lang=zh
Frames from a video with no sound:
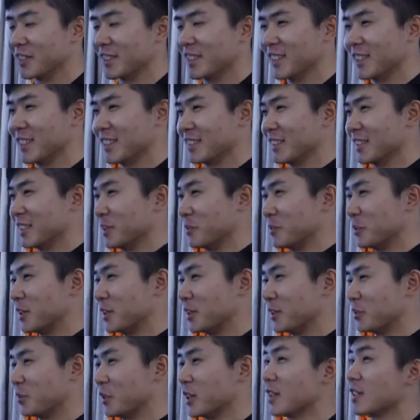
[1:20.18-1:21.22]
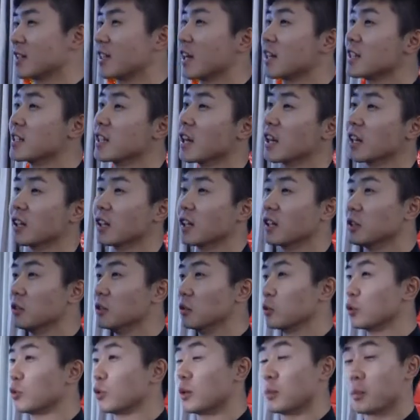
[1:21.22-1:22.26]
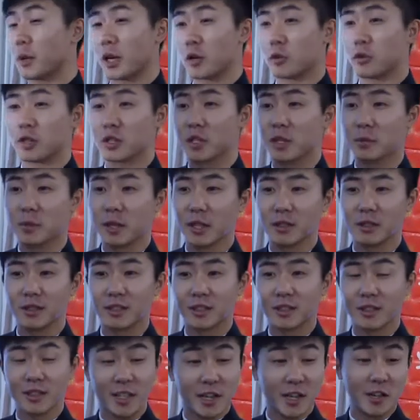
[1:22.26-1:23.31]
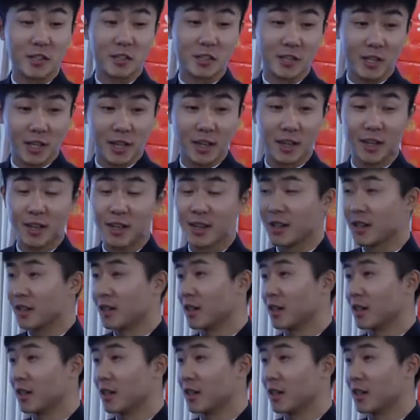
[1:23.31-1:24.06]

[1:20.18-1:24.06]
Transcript: 呢，那么我也参加了很多美国这边的电影节，